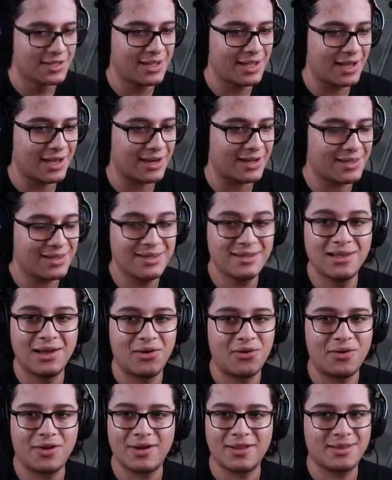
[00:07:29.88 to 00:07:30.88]
Cara, que
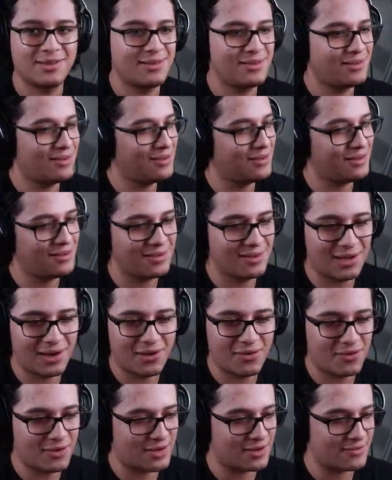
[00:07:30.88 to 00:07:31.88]
da hora. Que
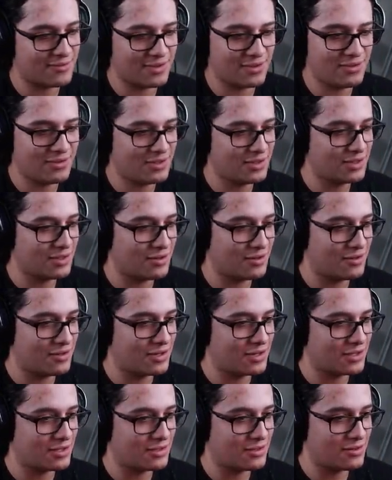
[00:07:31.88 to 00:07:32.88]
da hora, velho. Que da
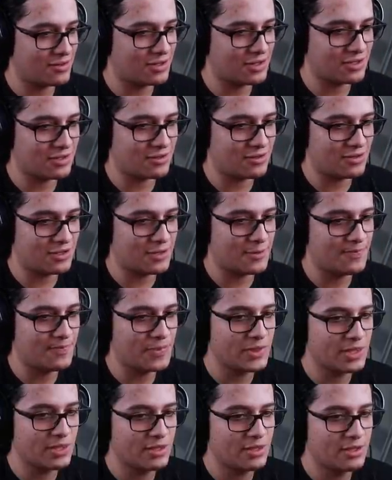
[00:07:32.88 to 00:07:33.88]
hora, que da hora, que da hora.
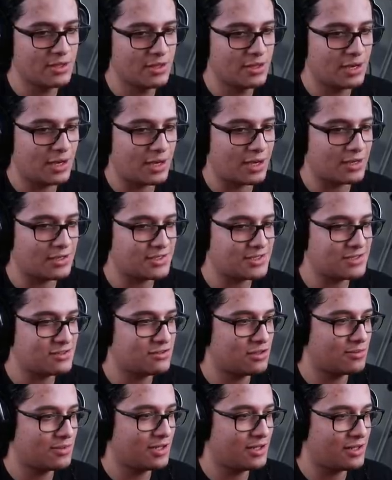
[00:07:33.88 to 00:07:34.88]
Ah, esse
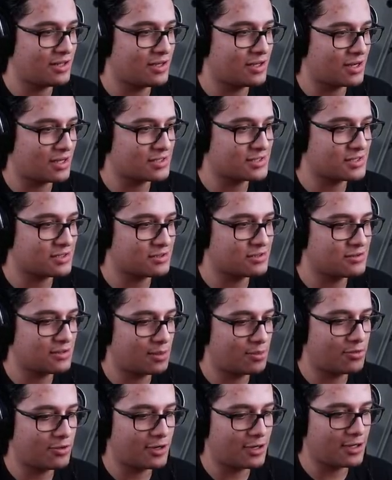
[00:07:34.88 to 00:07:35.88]
nome nem tem graça. É
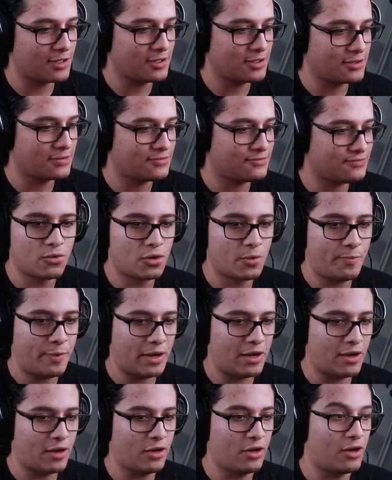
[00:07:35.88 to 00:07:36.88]
uma porrada.
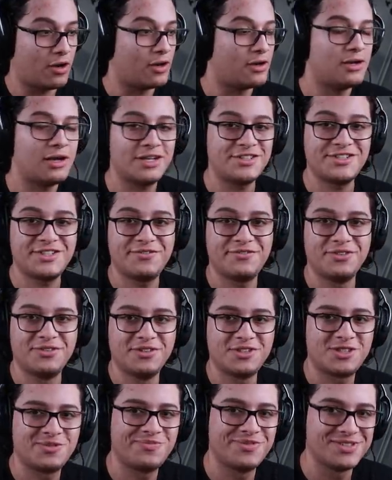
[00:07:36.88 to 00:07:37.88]
Opa, olha, ó. A gente viu
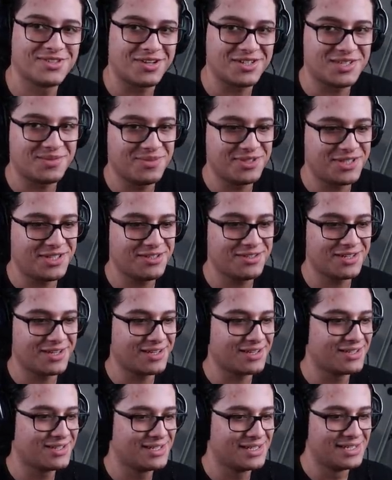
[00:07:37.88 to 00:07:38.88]
no último episódio esse bichinho,
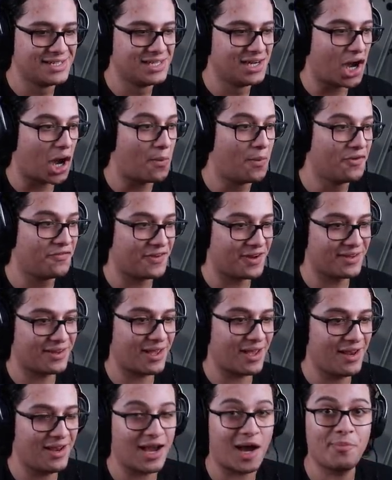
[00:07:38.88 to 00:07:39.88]
né? Vamos
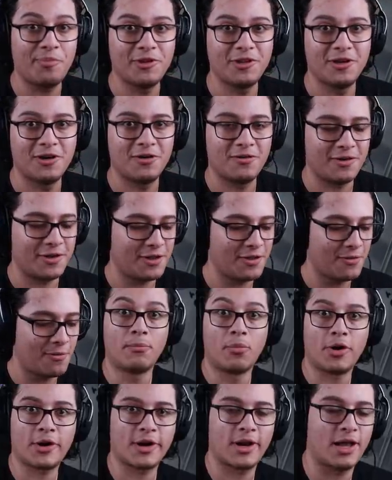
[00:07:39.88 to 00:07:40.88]
enfrentar ele rapidão, hein?
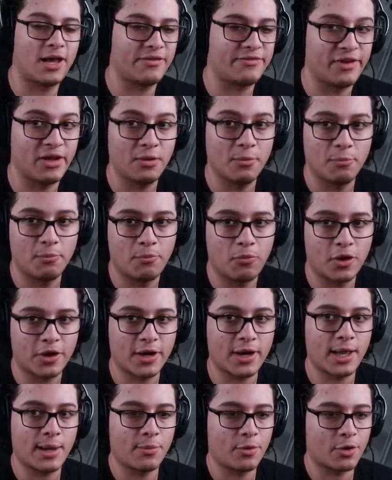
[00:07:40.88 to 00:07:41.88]
Bora lá, velho. Bora
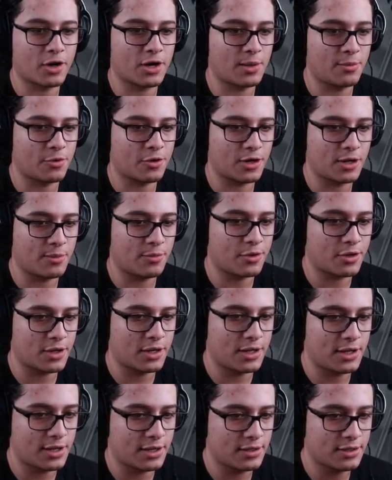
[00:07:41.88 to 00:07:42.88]
lá, bora lá, bora lá, bora
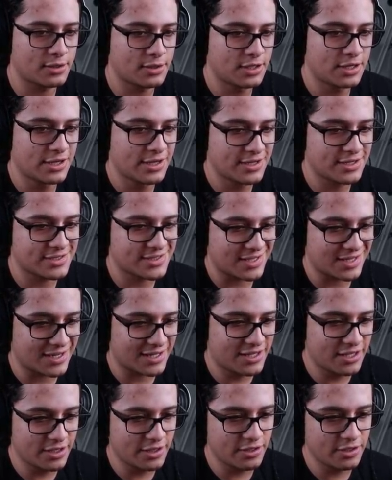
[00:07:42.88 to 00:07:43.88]
lá. Sai
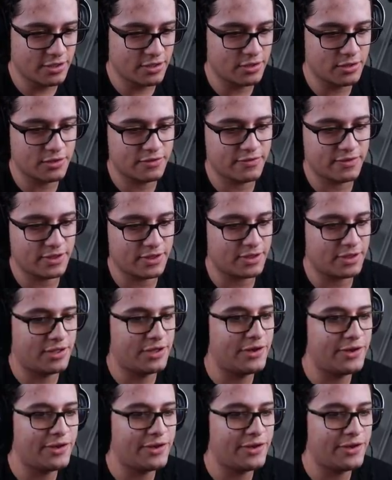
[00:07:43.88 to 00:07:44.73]
daqui, velho.